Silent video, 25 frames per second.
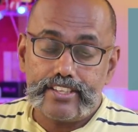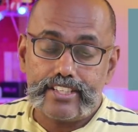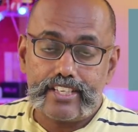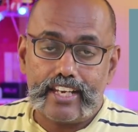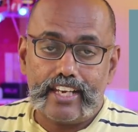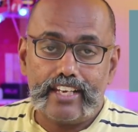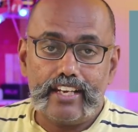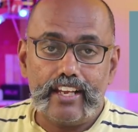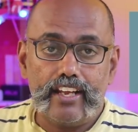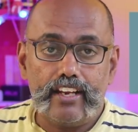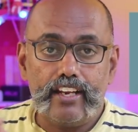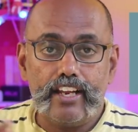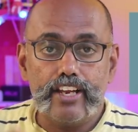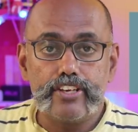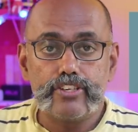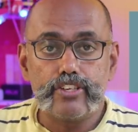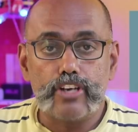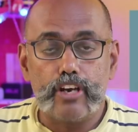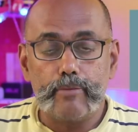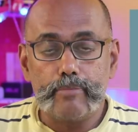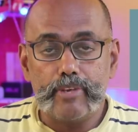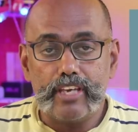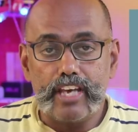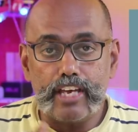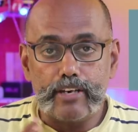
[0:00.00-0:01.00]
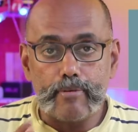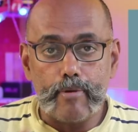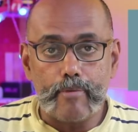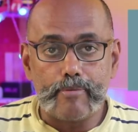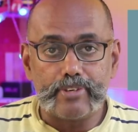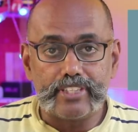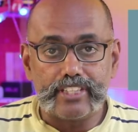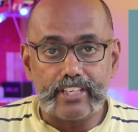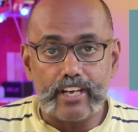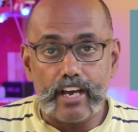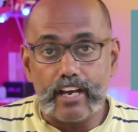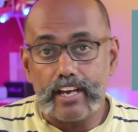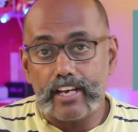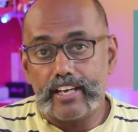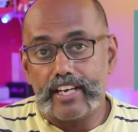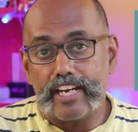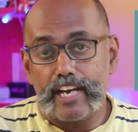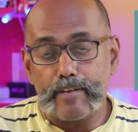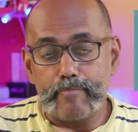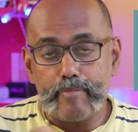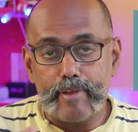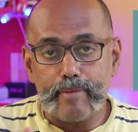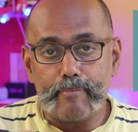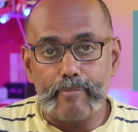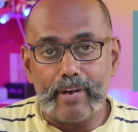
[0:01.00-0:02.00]
சைனாவில் ஷாமி அறிமுகப்படுத்திருக்காங்க
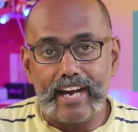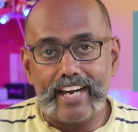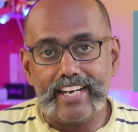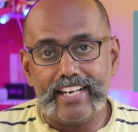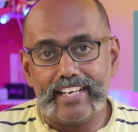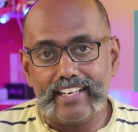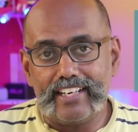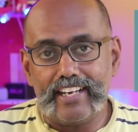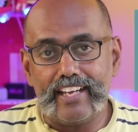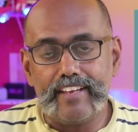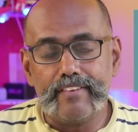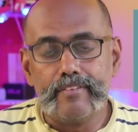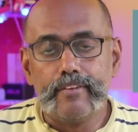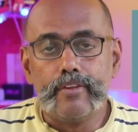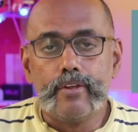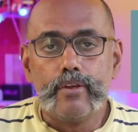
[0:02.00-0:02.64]
ரெட்மி பிராண்டிங்கில்